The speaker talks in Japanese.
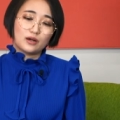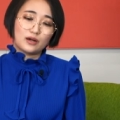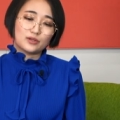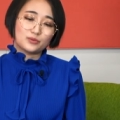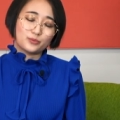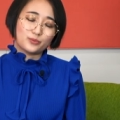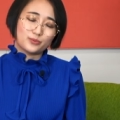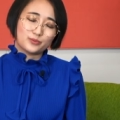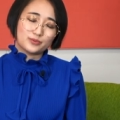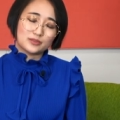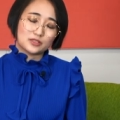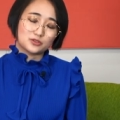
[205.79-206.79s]
あの
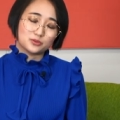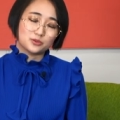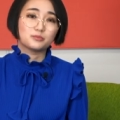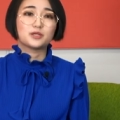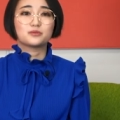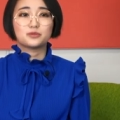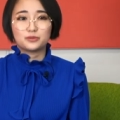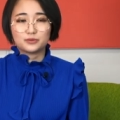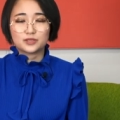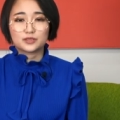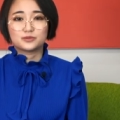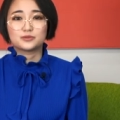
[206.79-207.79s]
なんでしょう夢のよ
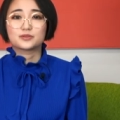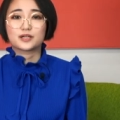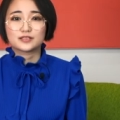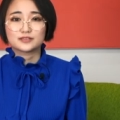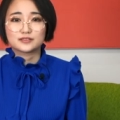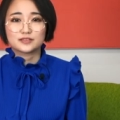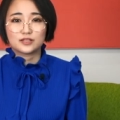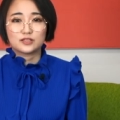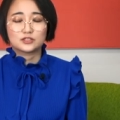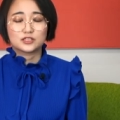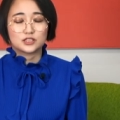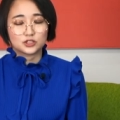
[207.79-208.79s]
うな空間
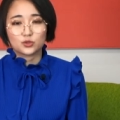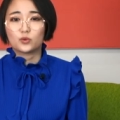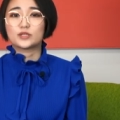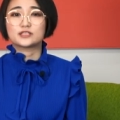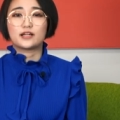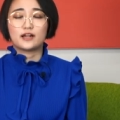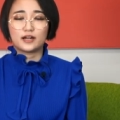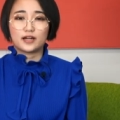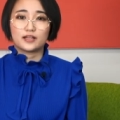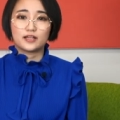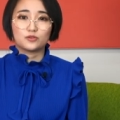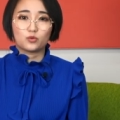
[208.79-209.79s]
で一生忘れら
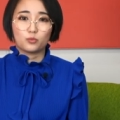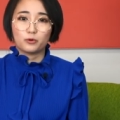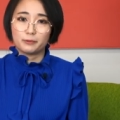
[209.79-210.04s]
れないと思い